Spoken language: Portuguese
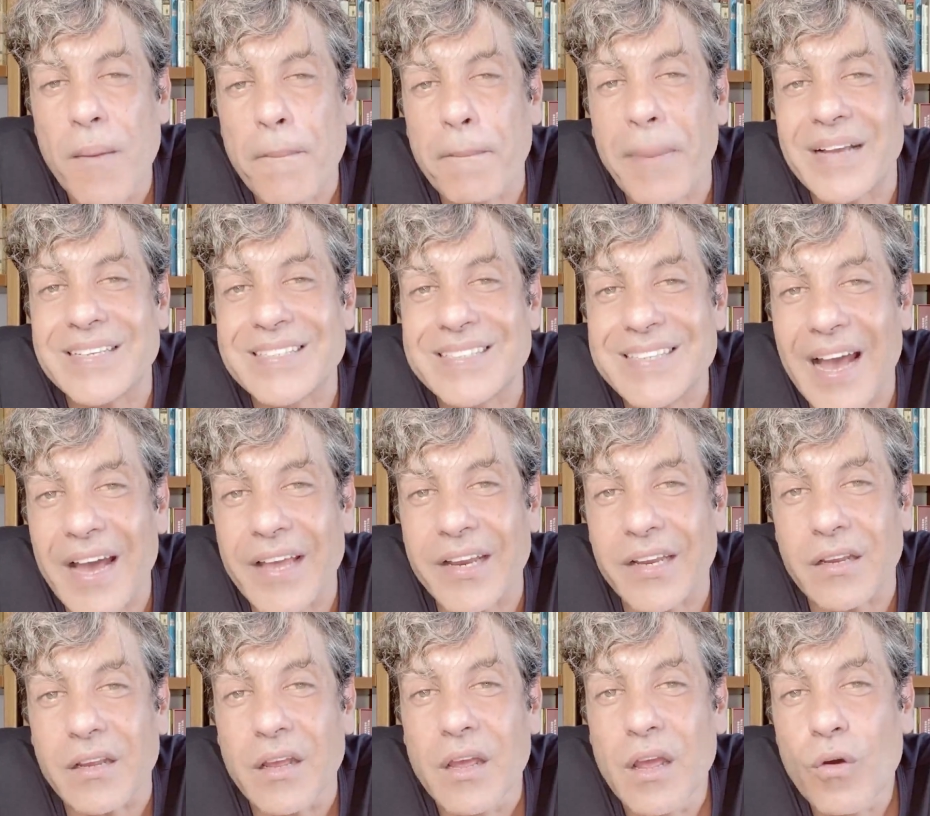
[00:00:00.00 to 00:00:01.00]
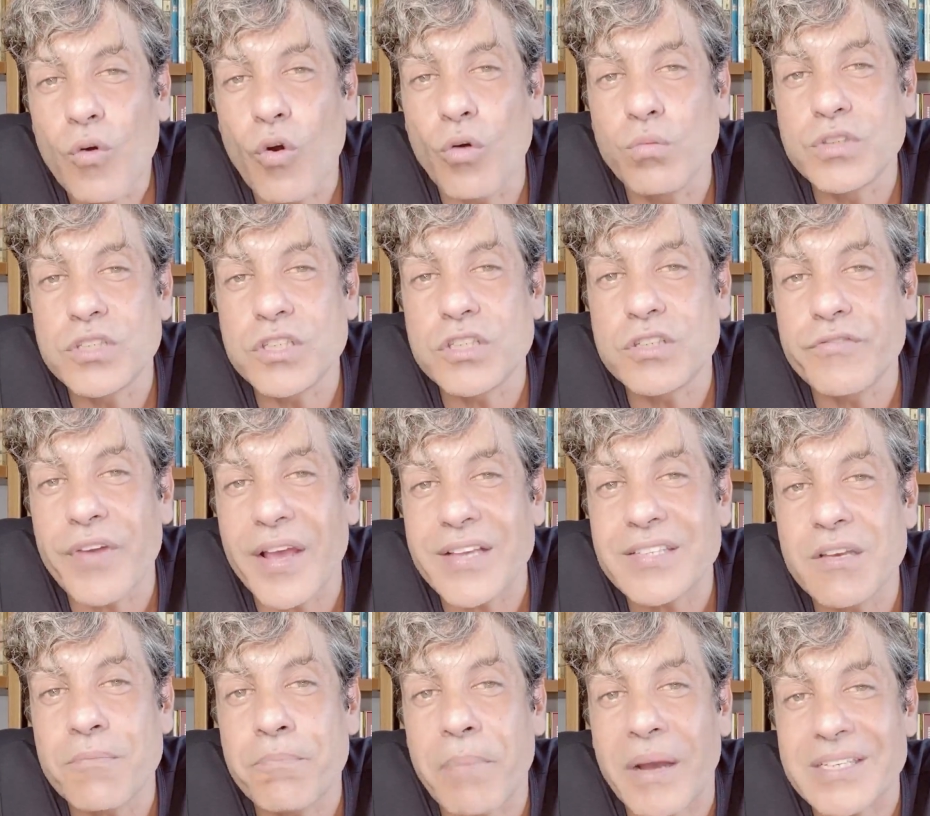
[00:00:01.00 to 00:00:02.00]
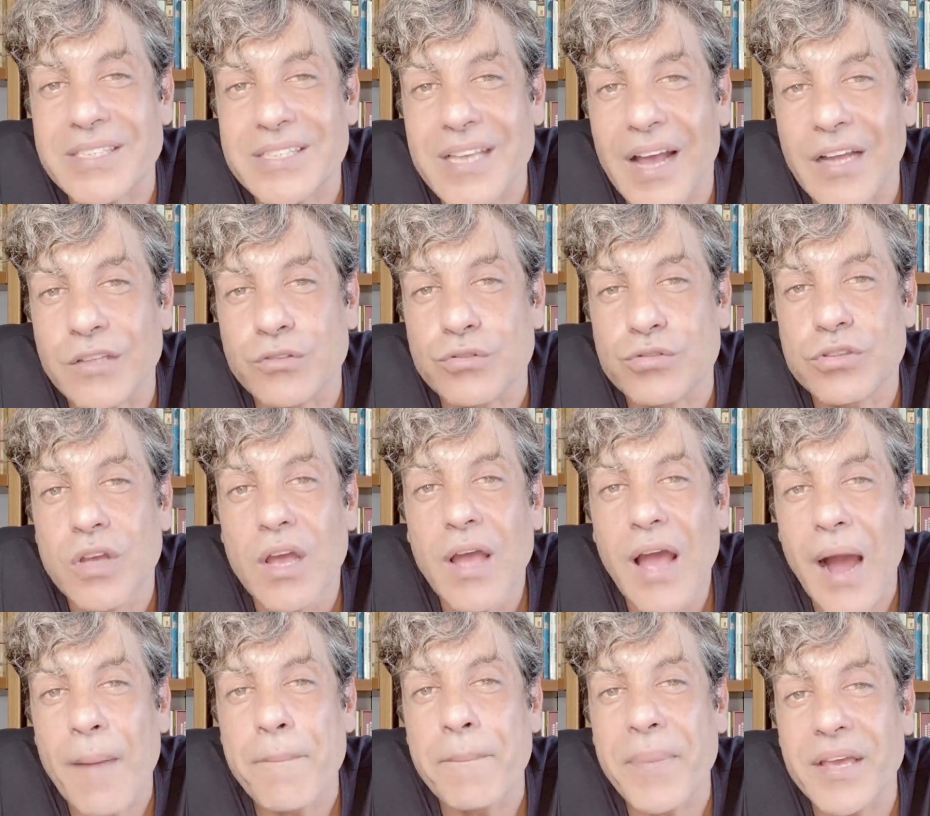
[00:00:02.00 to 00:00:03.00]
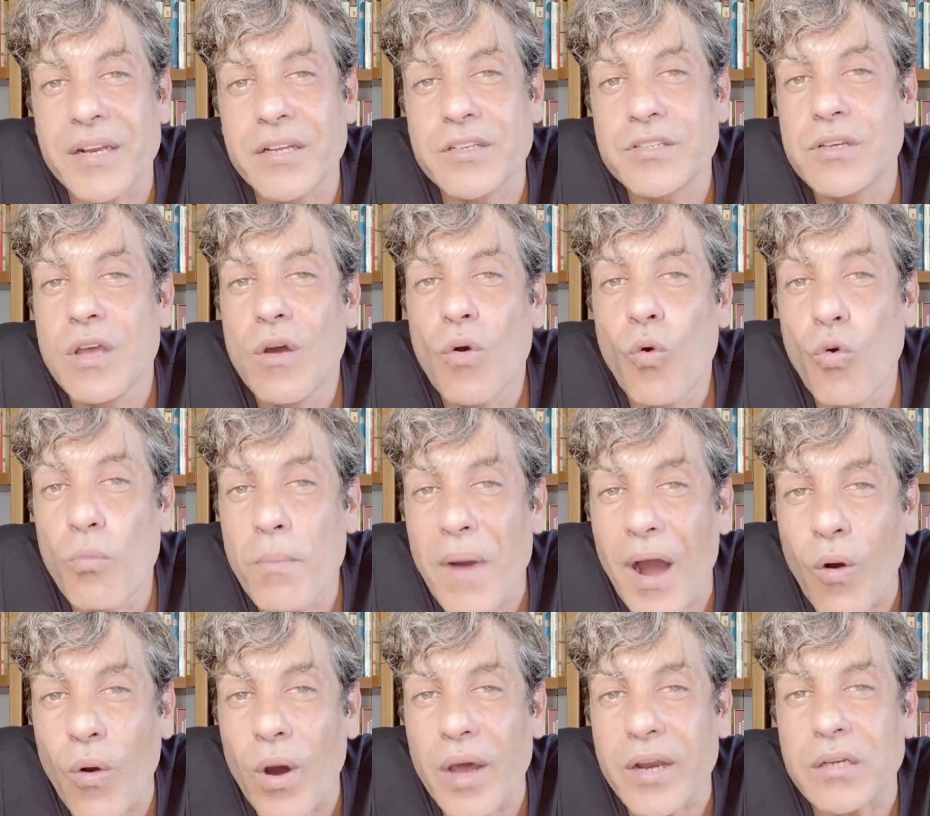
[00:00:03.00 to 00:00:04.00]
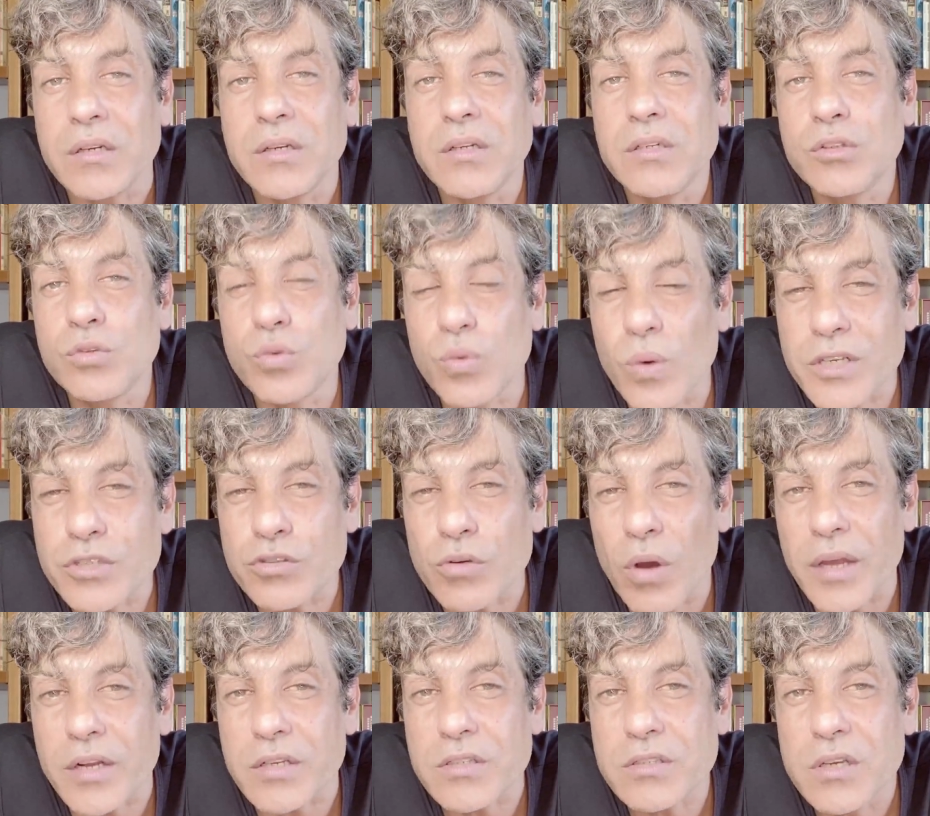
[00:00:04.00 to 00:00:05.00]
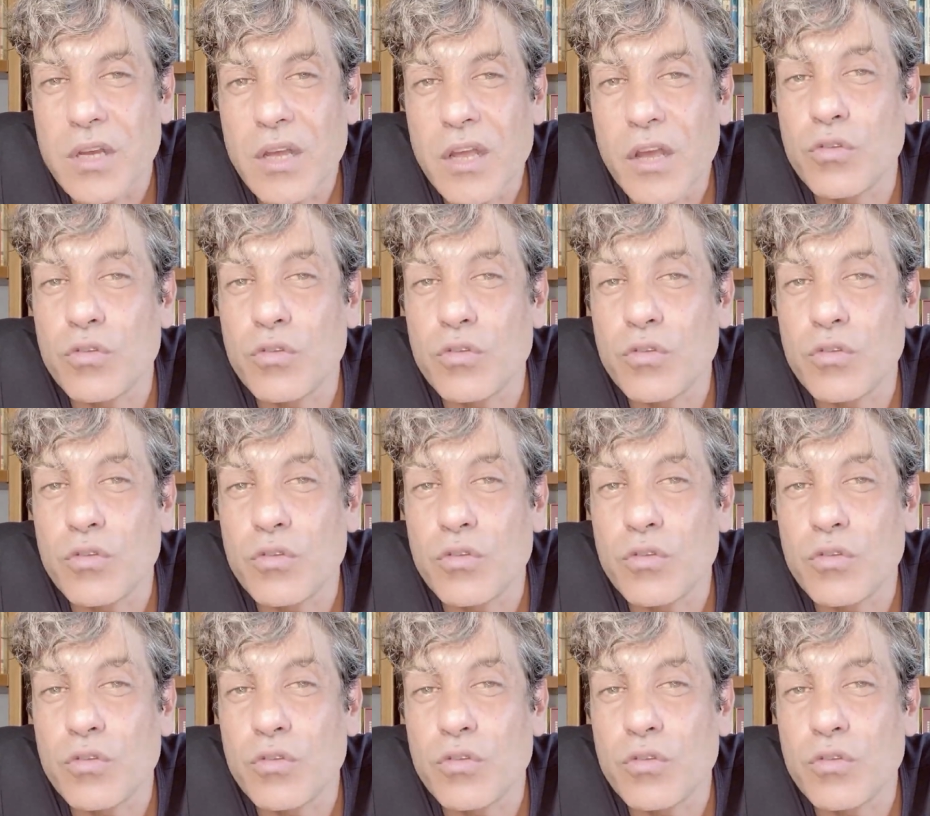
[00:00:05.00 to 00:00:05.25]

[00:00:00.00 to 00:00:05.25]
passarem como se tivessem passados apenas uma hora, duas horas.